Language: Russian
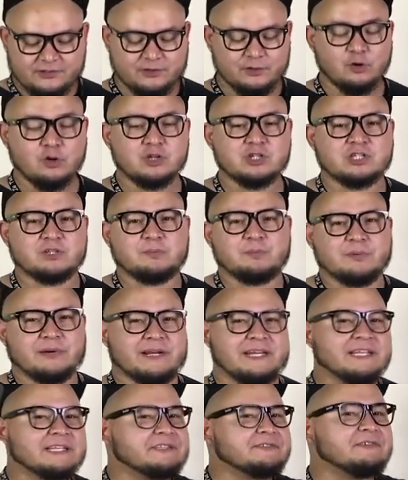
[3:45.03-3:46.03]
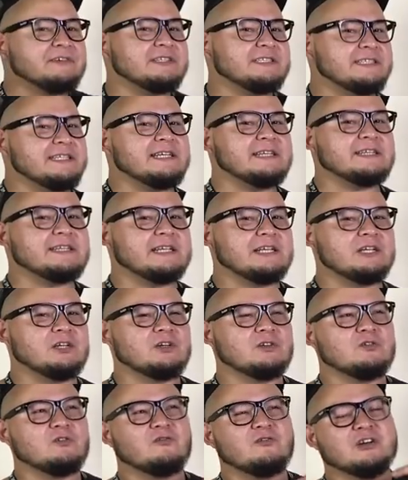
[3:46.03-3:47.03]
все же производители,
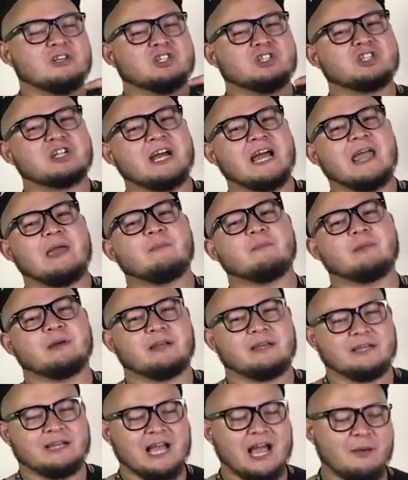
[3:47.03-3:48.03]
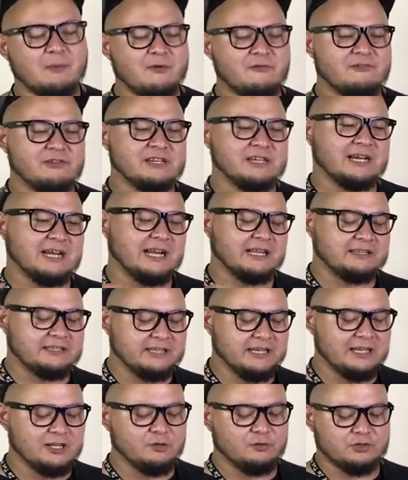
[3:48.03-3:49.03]
уважаемые, как бы вы не
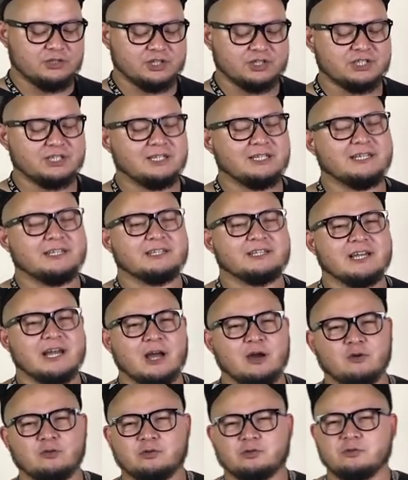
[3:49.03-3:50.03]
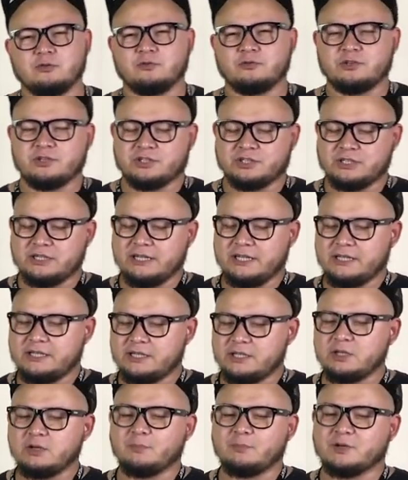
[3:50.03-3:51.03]
хотели утяжелить тягу, то
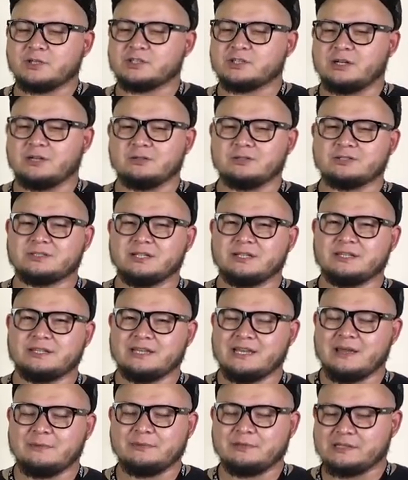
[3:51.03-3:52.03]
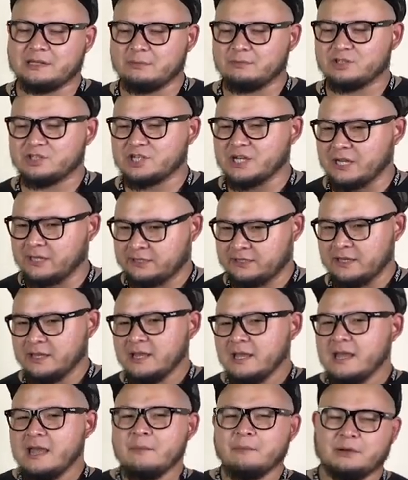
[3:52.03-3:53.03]
утяжелите ее, пожалуйста, диаметром шахты.
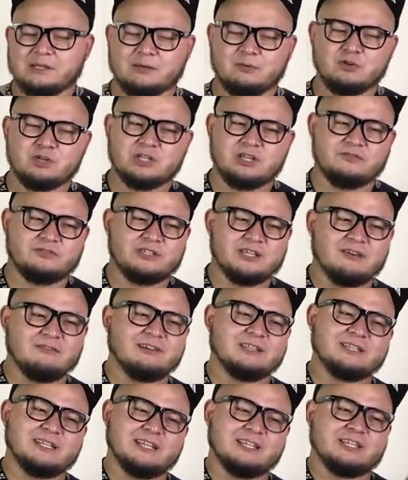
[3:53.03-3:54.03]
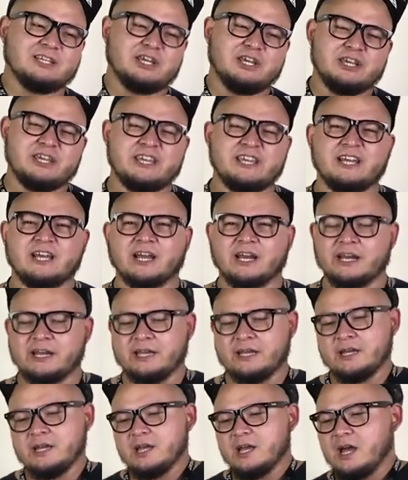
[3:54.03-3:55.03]
Потому что все вот эти
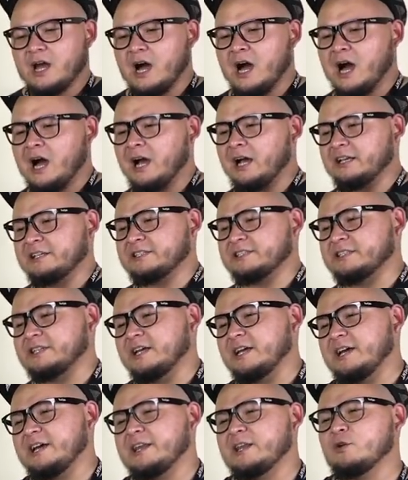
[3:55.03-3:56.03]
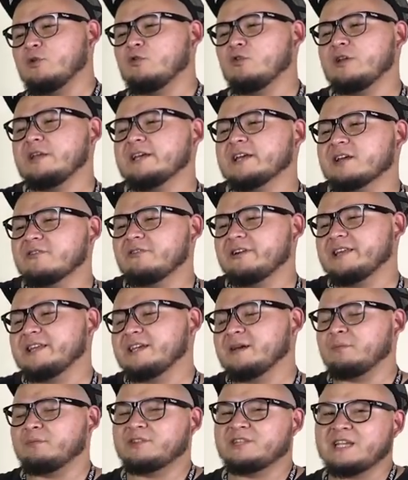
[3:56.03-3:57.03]
игры а, с
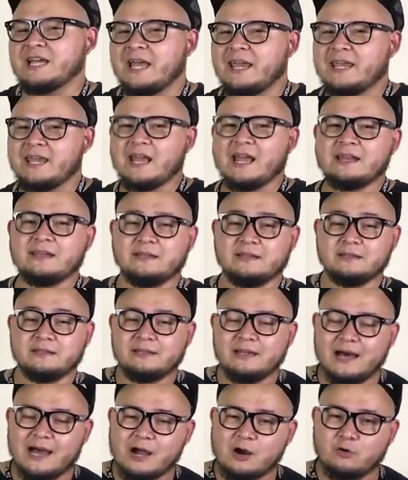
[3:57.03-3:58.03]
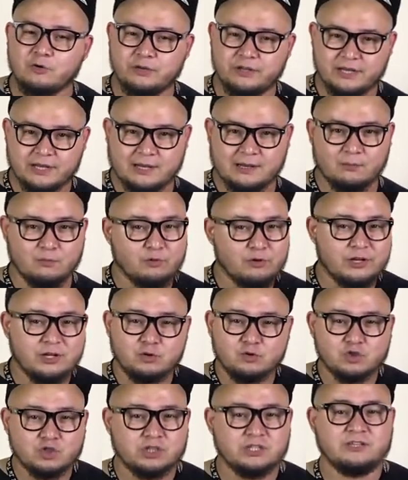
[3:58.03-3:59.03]
регулированием тяги, они нахуй никому не
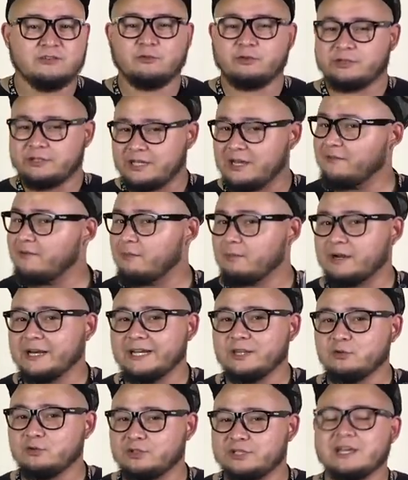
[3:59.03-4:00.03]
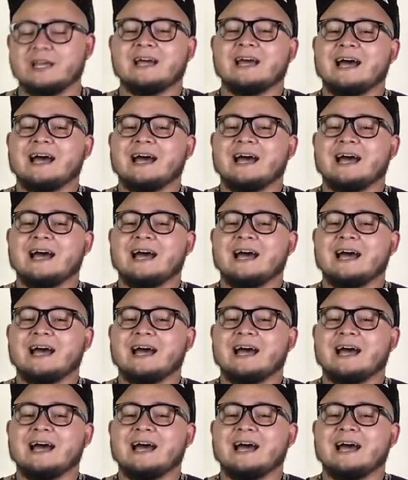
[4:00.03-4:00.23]
нужны. Вот я вам клянусь,